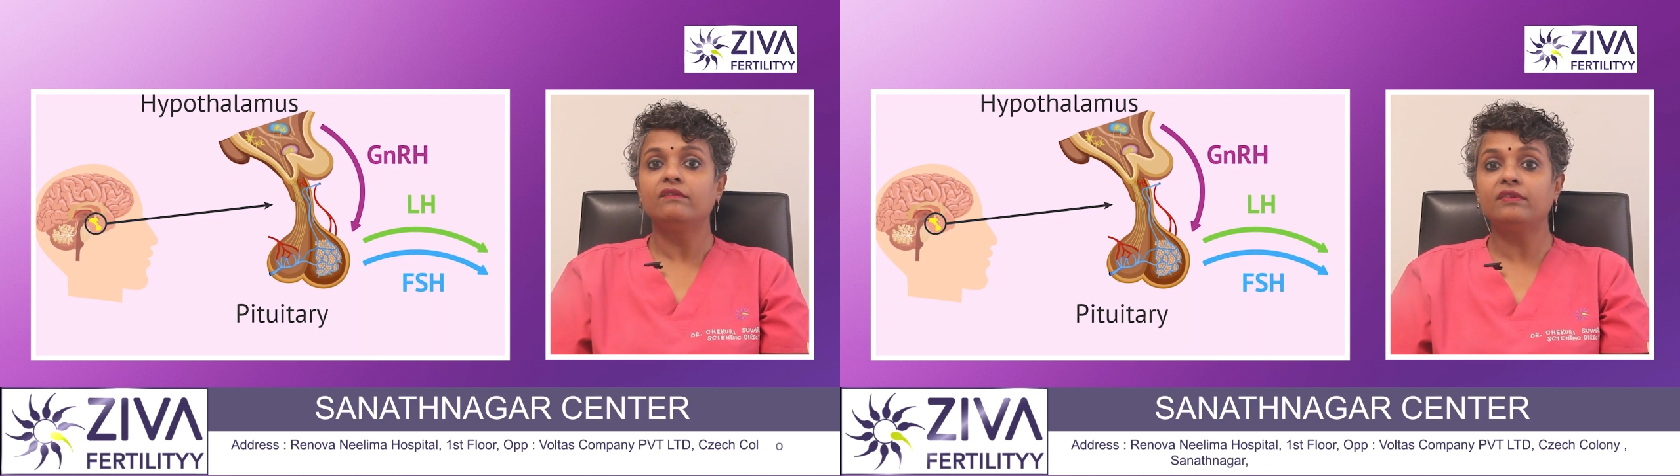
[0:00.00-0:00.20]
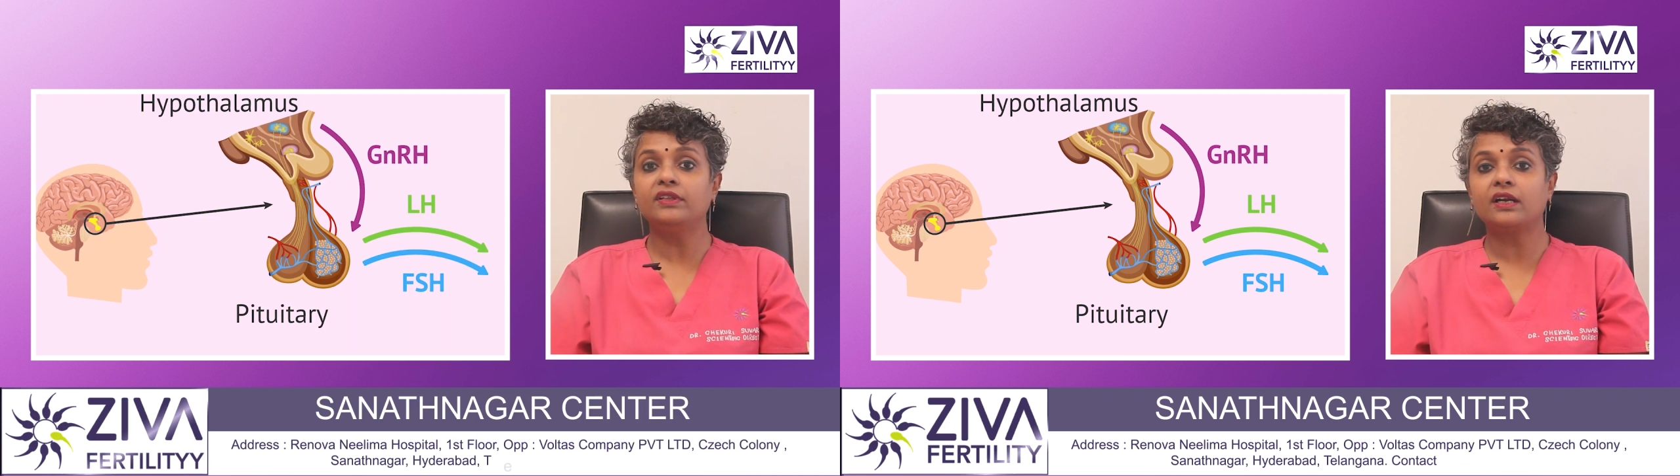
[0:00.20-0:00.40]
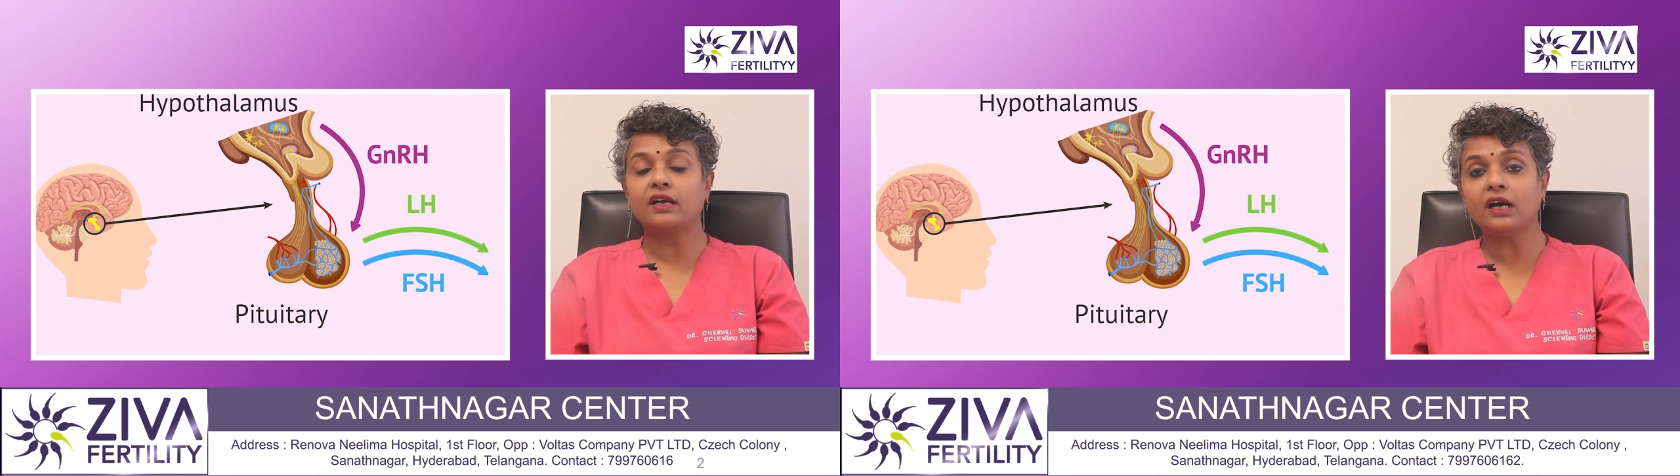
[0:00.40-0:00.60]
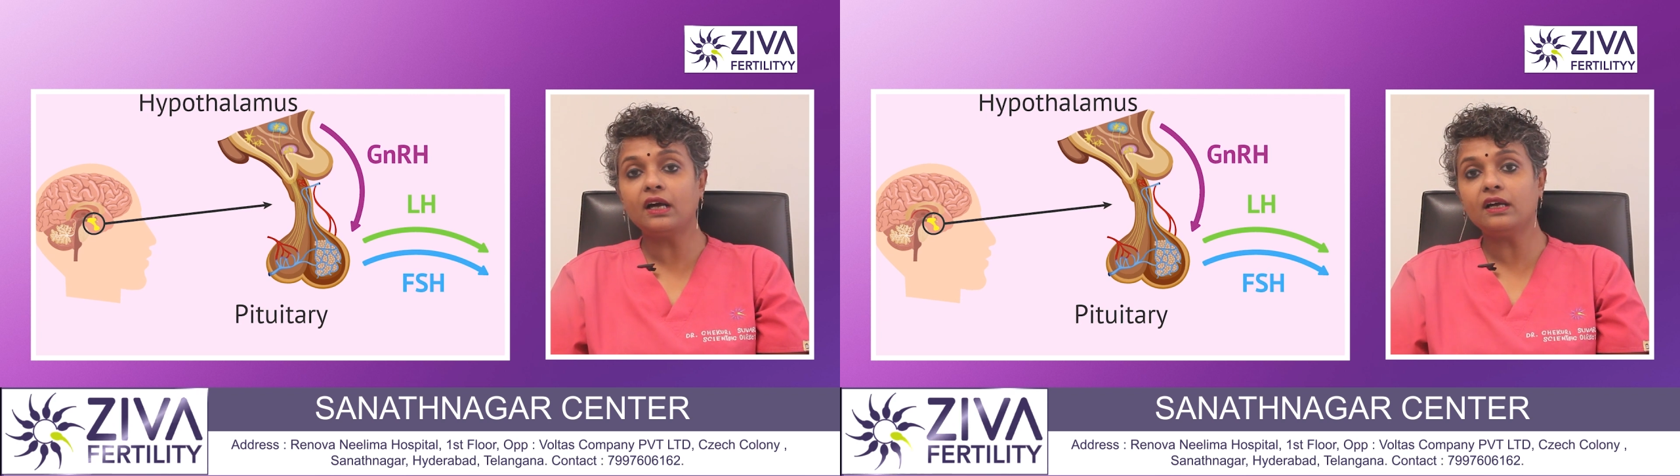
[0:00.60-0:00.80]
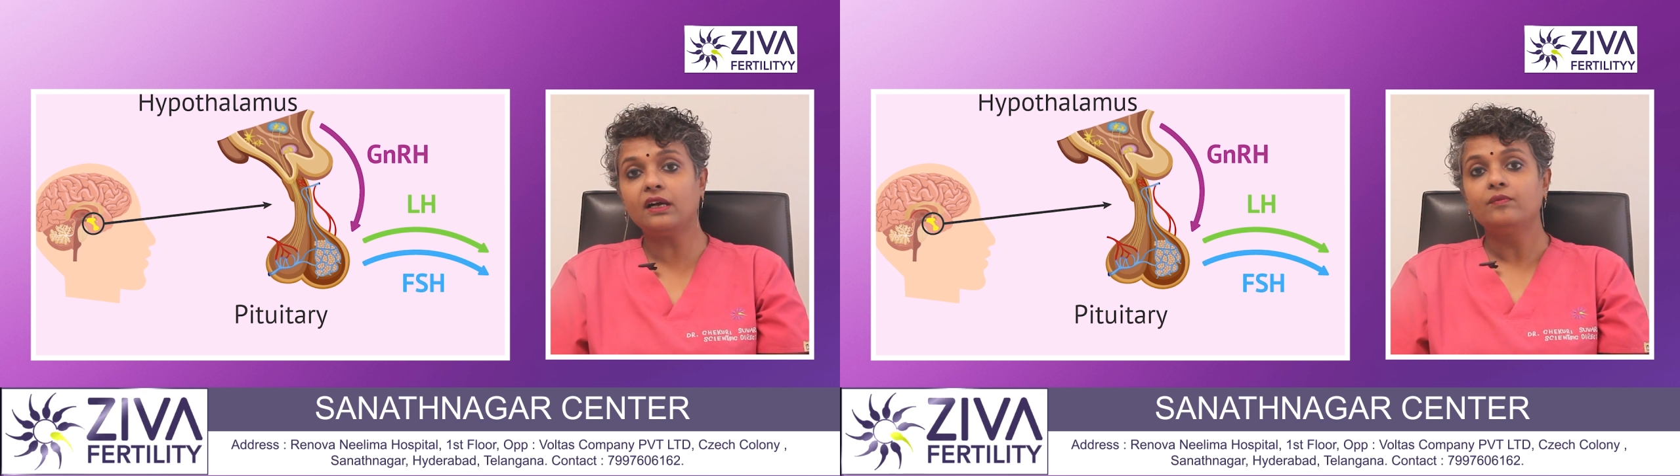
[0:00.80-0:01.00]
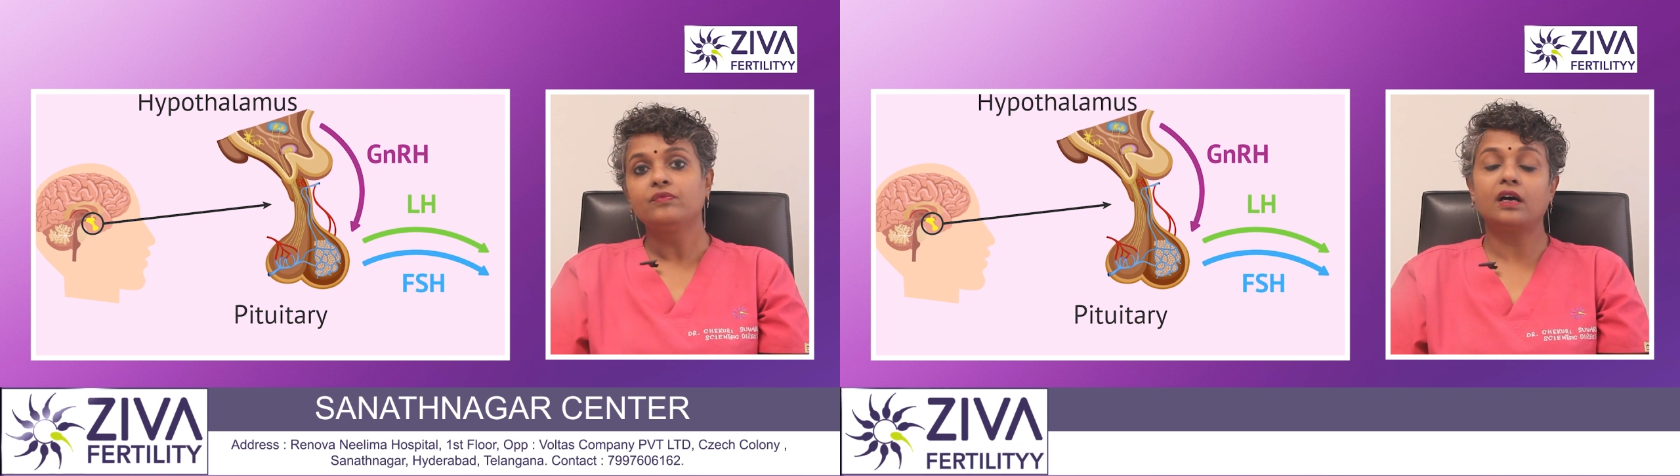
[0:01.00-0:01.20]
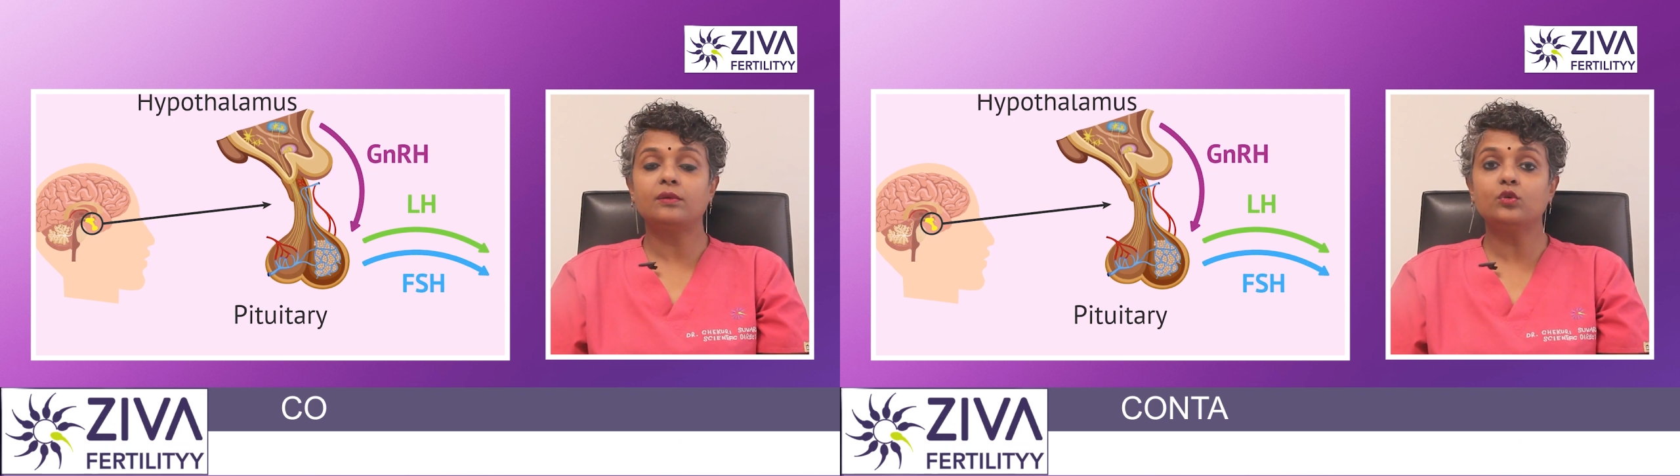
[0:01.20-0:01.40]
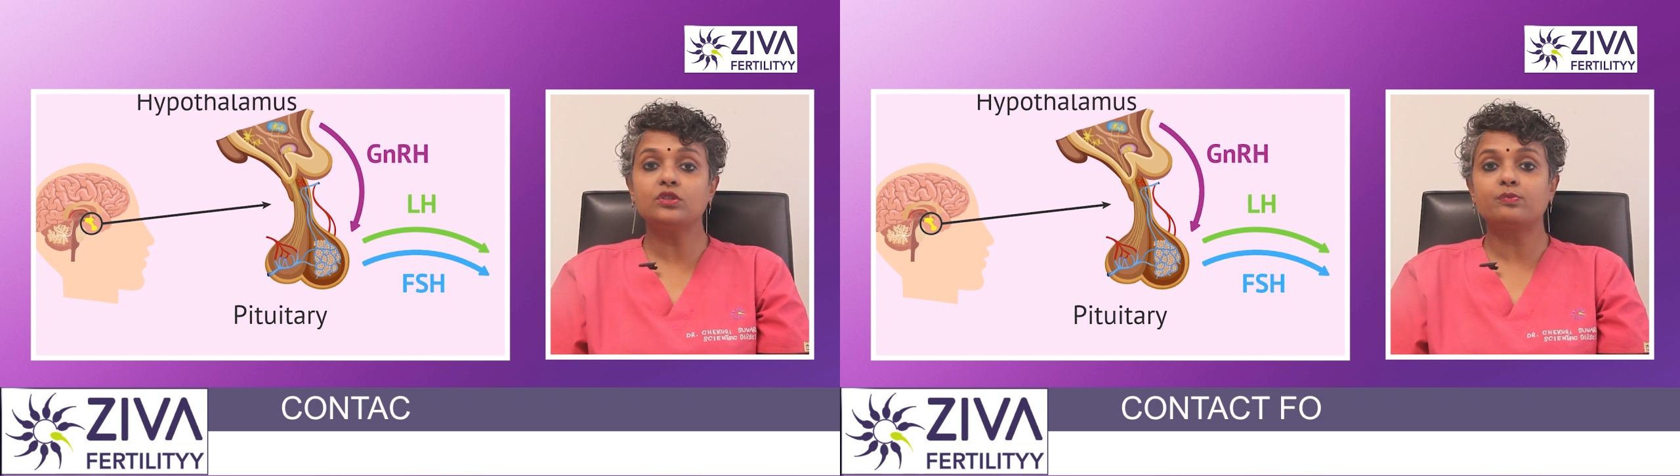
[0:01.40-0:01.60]
వివిధ రకాల
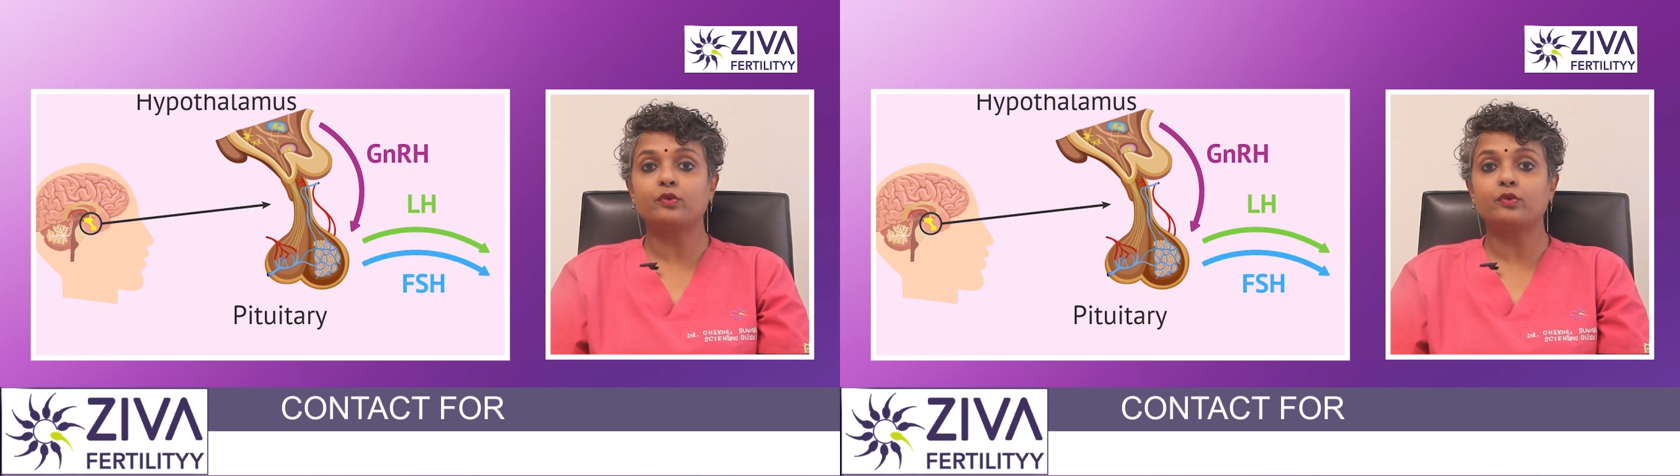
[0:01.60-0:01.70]
హార్మోన్స్